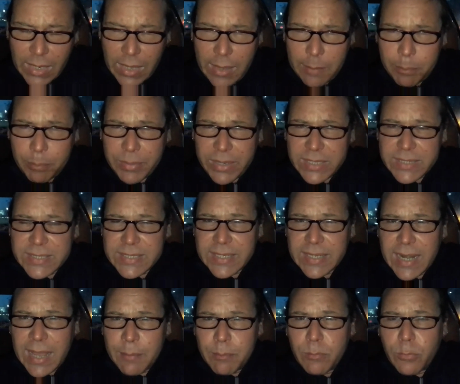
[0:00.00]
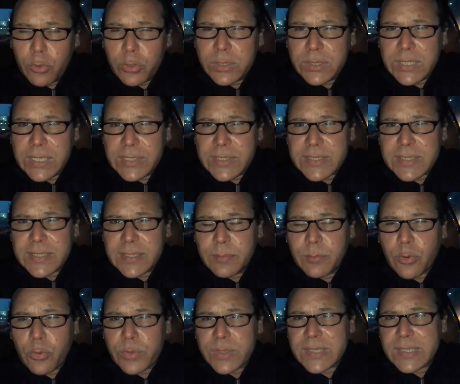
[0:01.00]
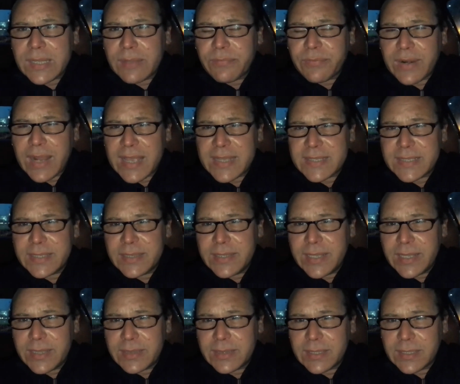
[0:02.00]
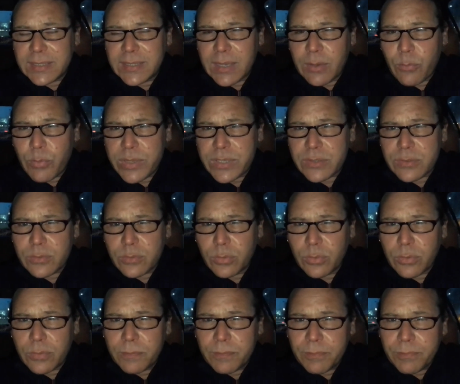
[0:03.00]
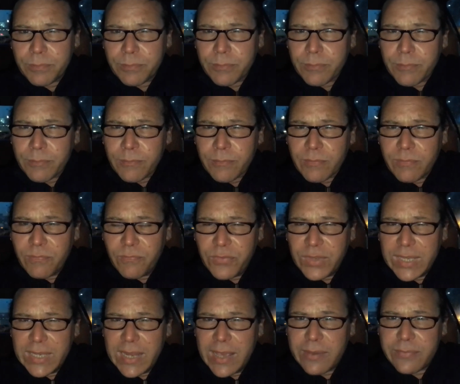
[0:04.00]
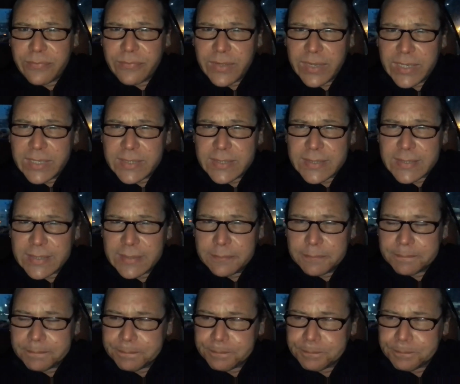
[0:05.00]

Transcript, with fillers: apprezzerà moltissimo questa frase detta da questo vile affarista